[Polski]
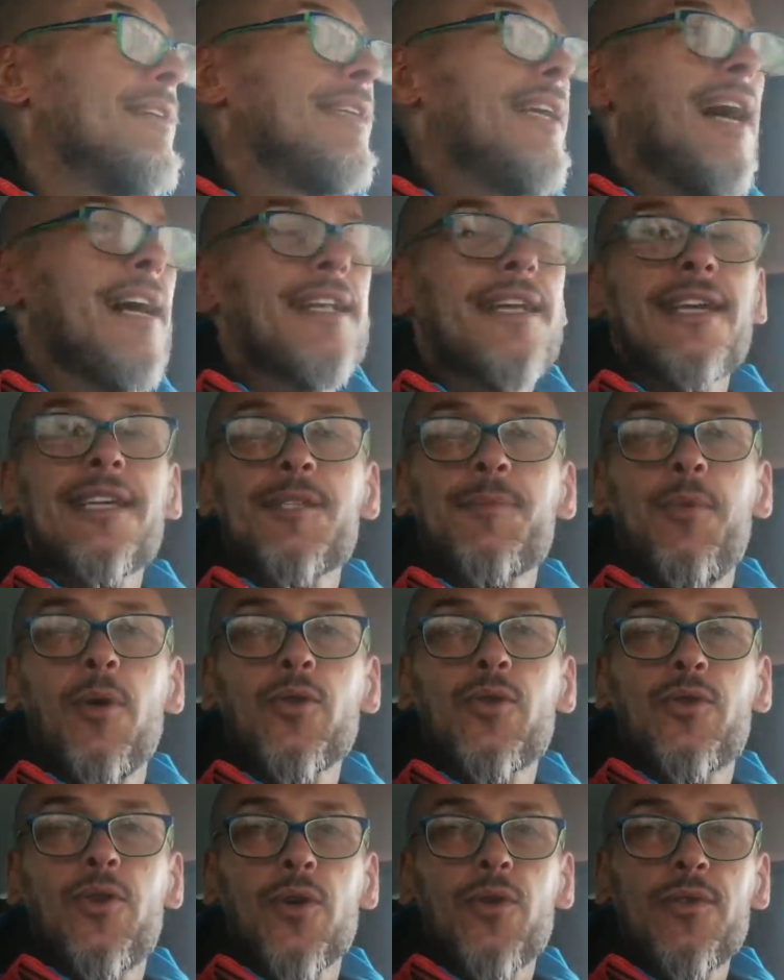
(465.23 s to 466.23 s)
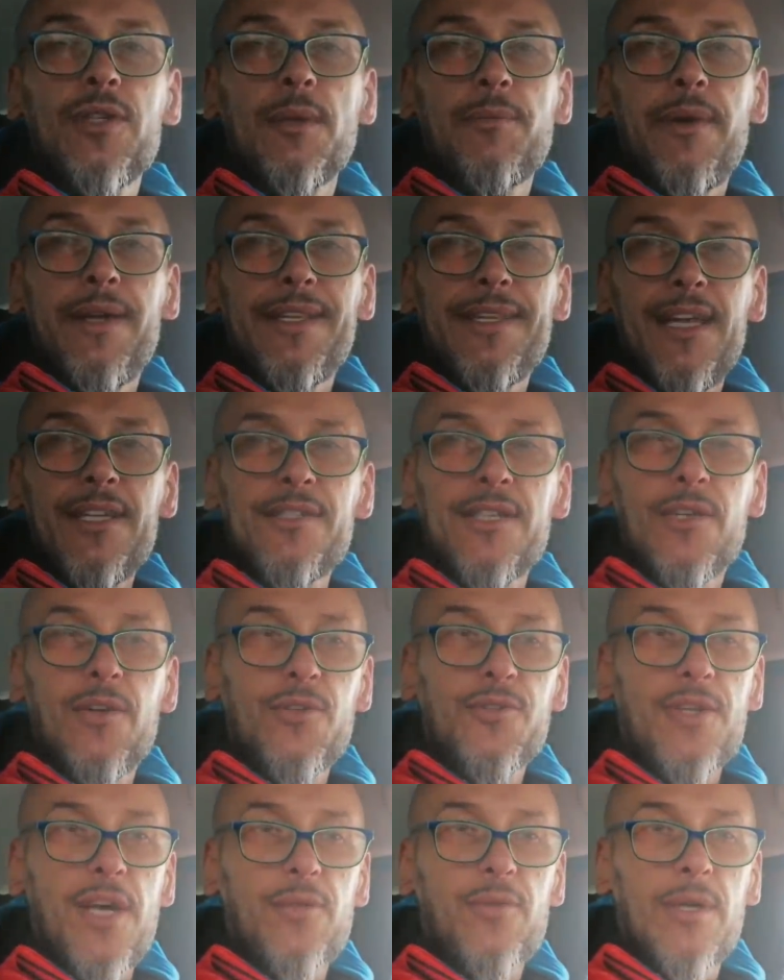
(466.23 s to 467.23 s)
Jarek z Podtorunia. Torunia. Pamiętacie
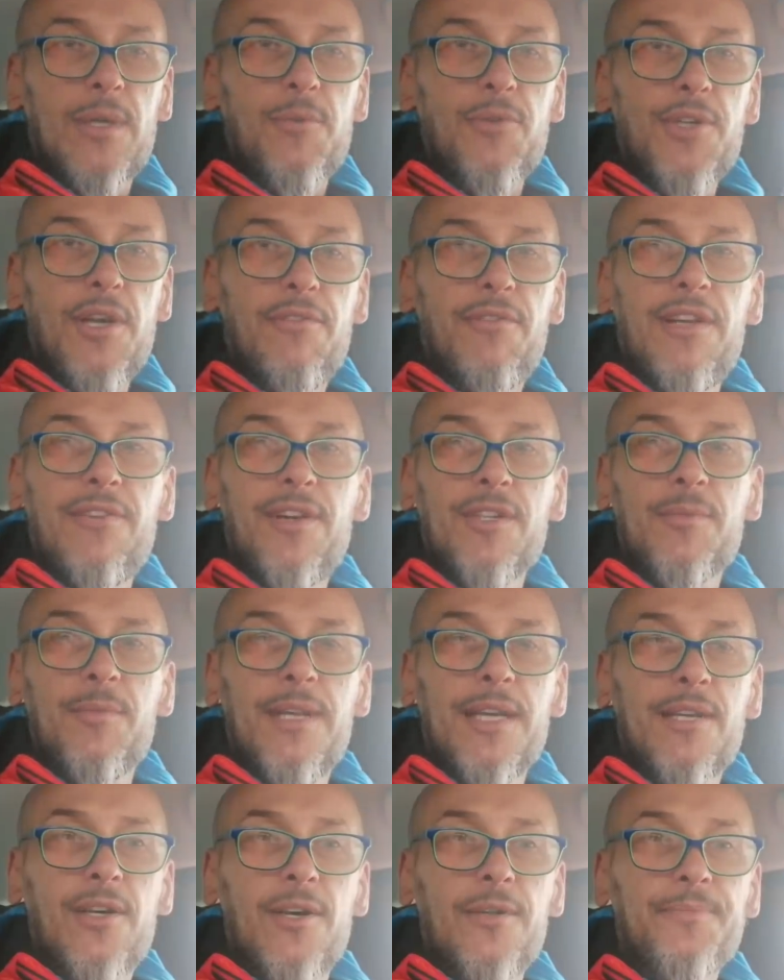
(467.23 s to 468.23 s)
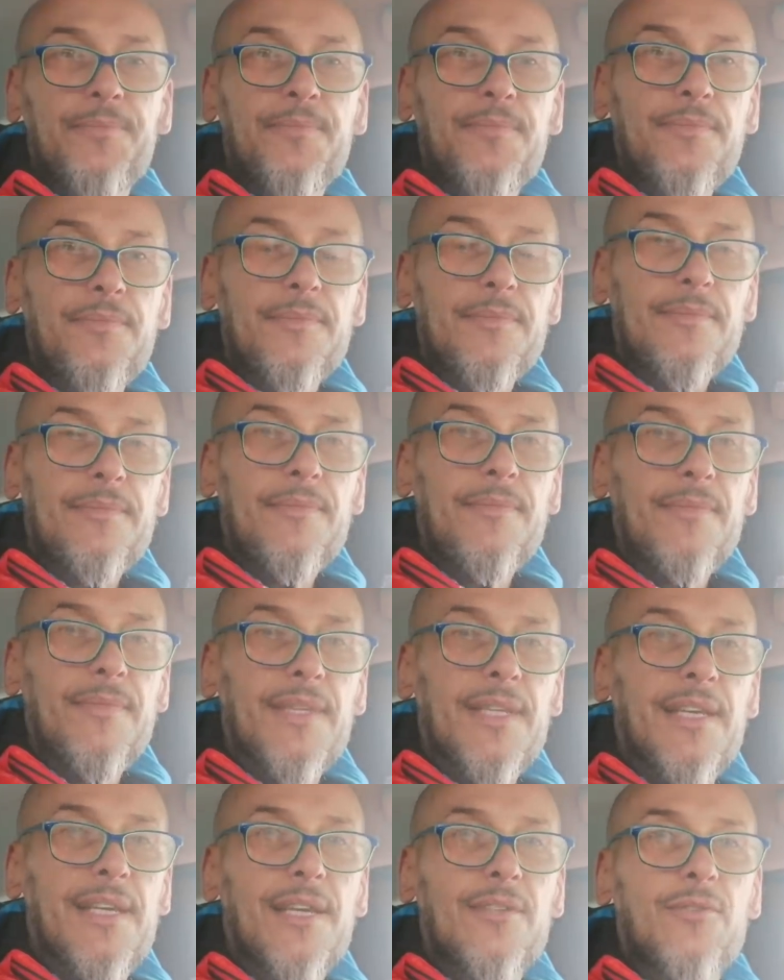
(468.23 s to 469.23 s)
gościa, który musiał wylewać mleko,
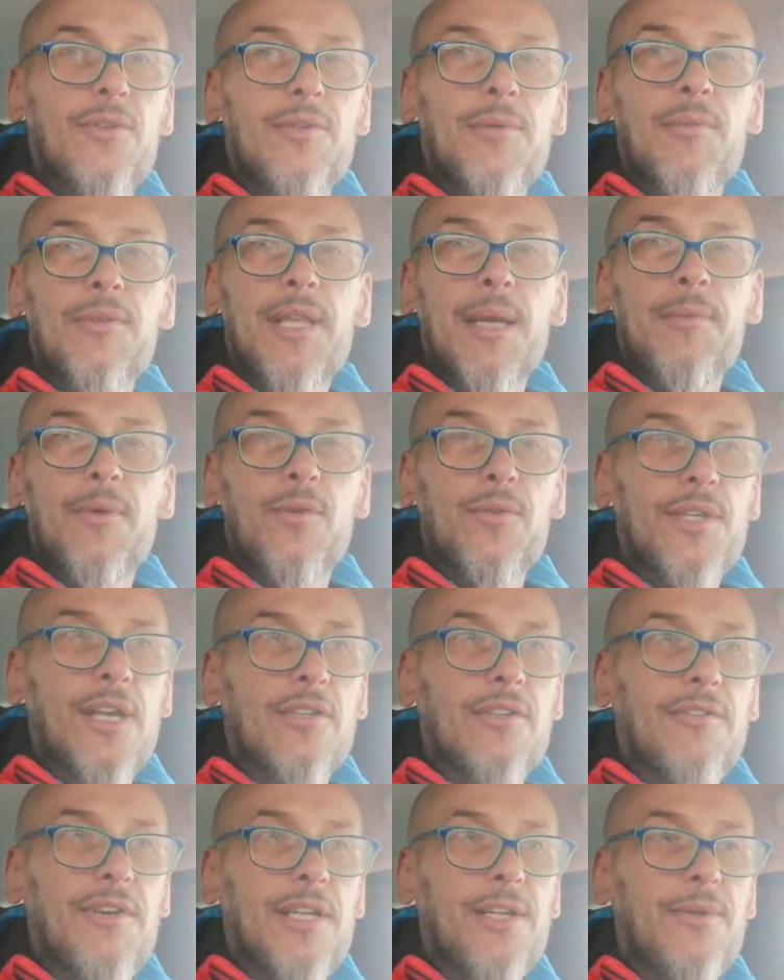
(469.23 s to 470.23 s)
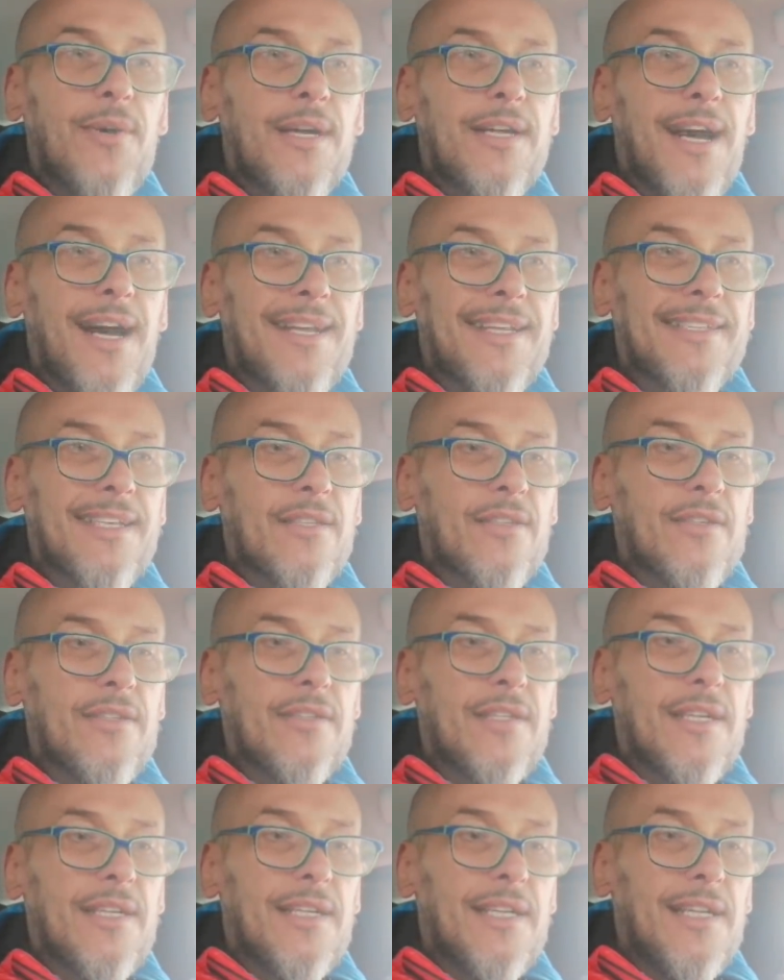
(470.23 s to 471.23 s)
y, któremu tam Unia dowaliła karę za to?
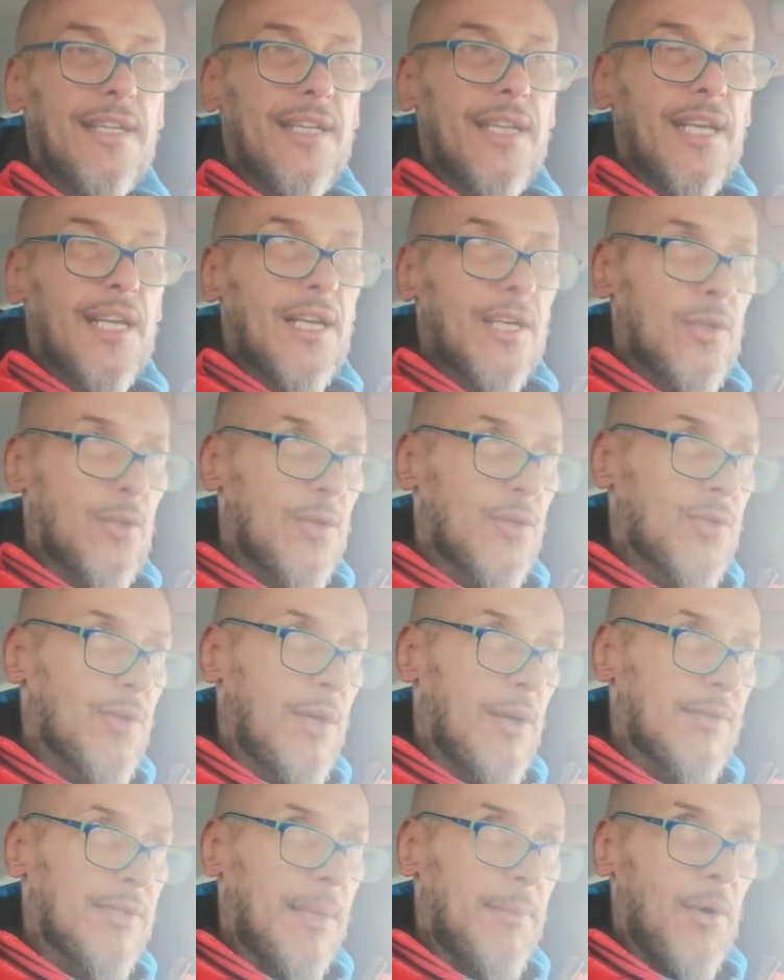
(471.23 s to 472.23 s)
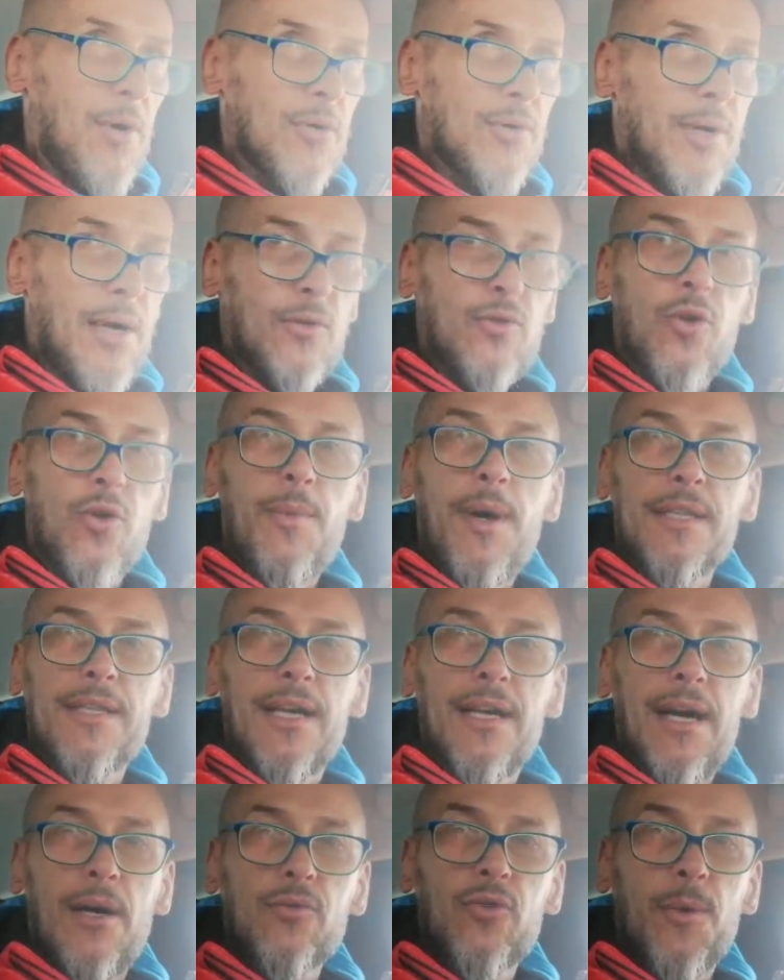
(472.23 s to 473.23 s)
Który szukał samochodu
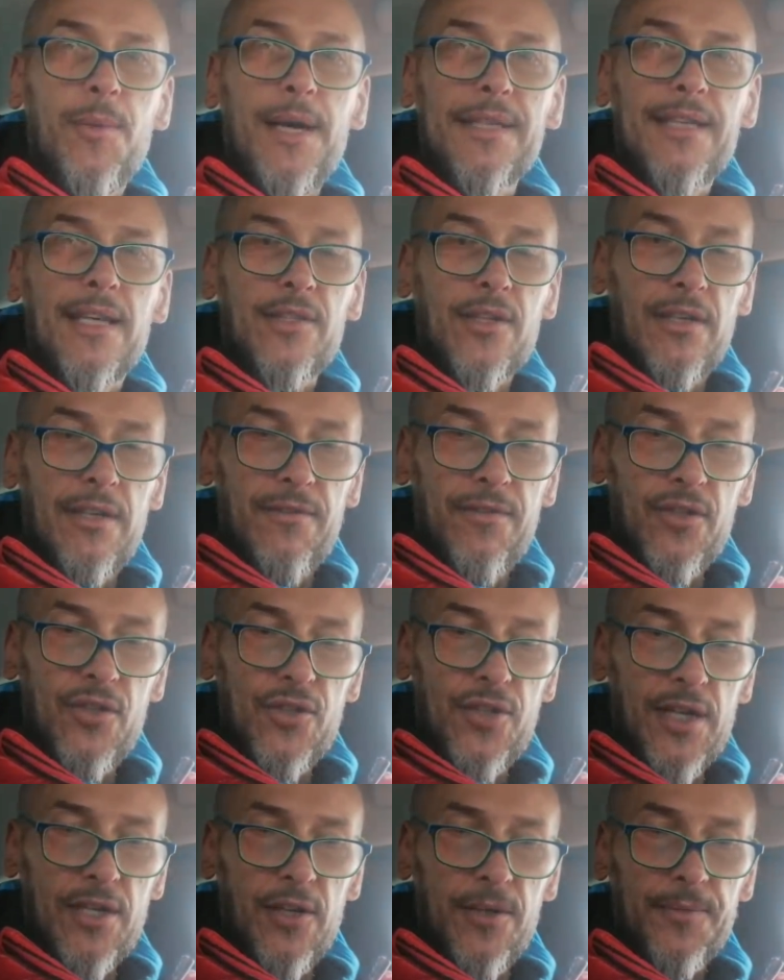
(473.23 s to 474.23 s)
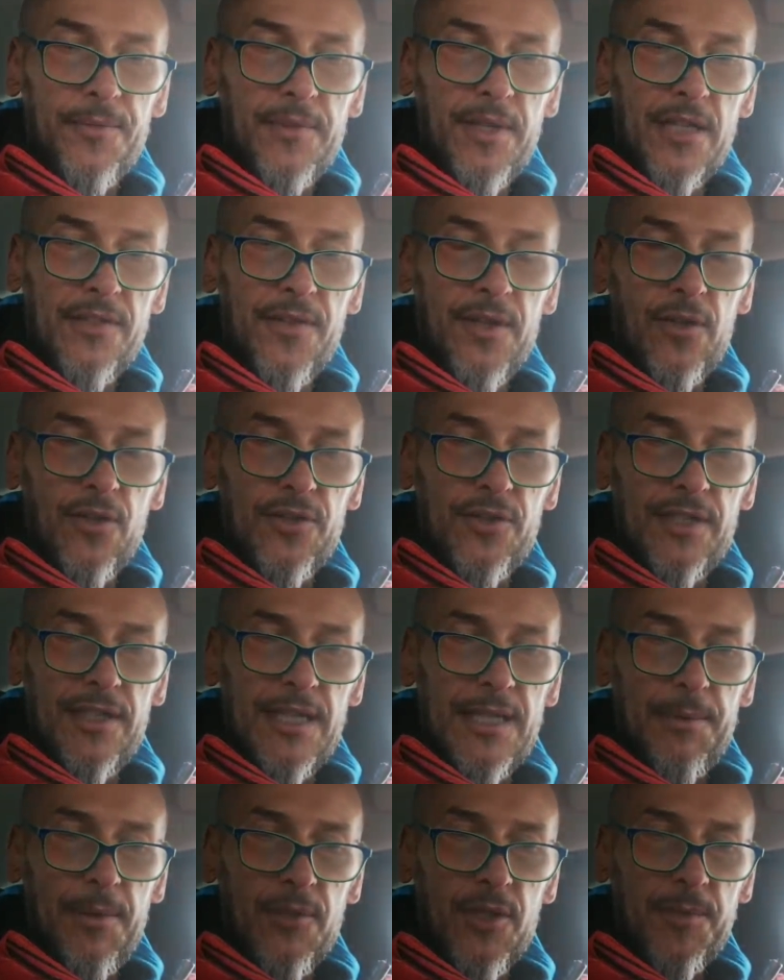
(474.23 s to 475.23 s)
automata, automata trochę wyższego dla swojego syna
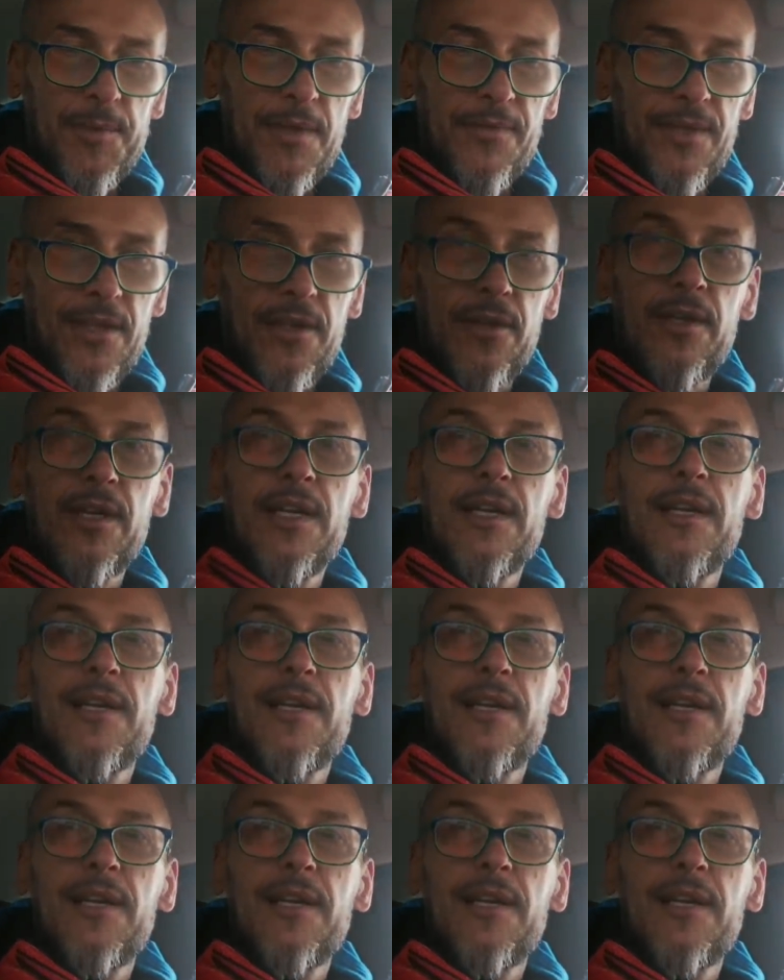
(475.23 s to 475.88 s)
niepełnosprawnego.